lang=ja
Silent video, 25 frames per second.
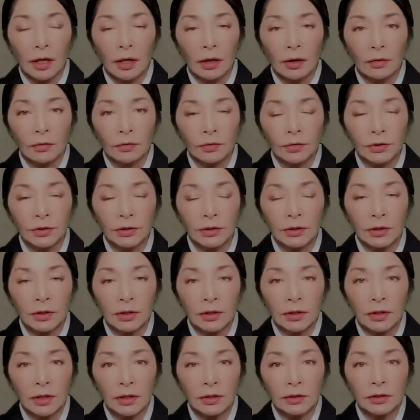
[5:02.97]
不思
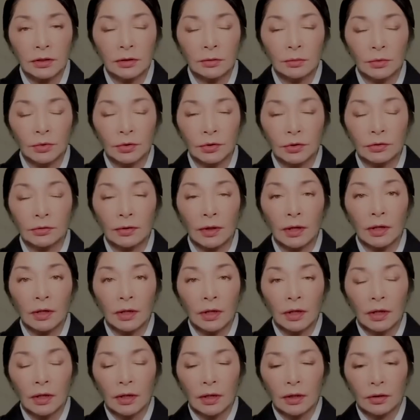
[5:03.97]
議な人物
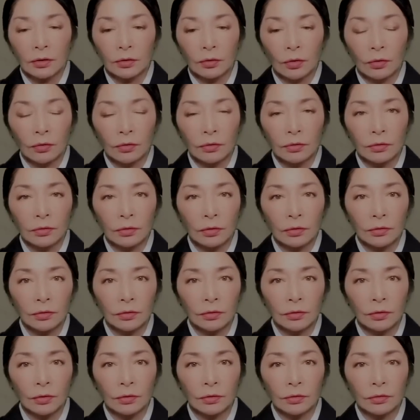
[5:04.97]
はどんどん
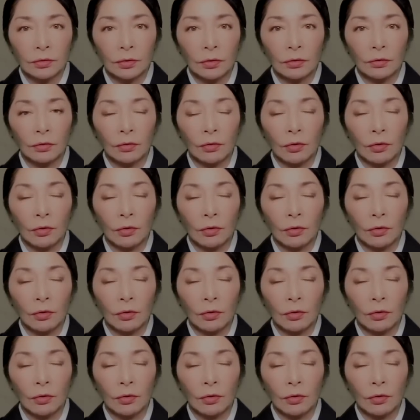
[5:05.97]
どんどん